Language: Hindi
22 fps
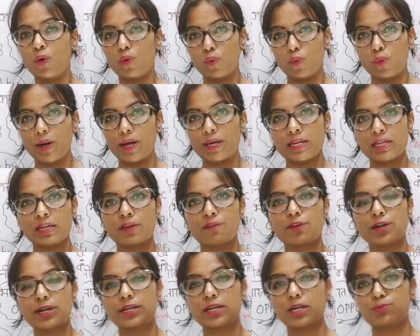हुआ नहीं
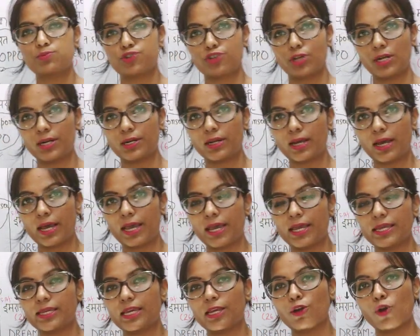है वर्ल्ड कप चल रहा
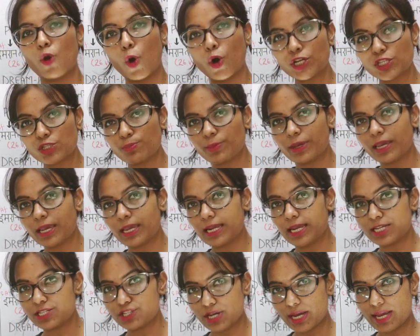है ये लॉर्ड्स में
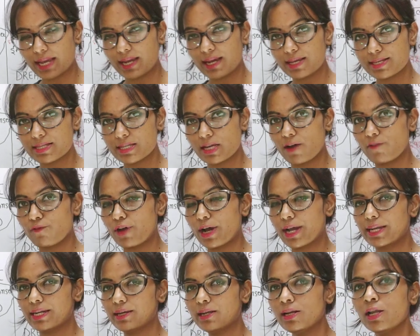खेला जाएगा इसका
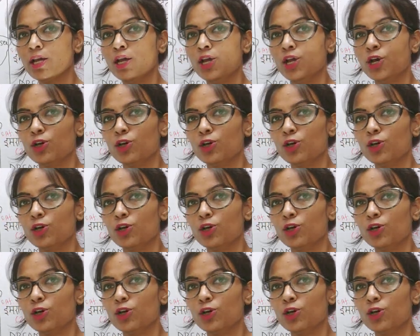फ़ाइनल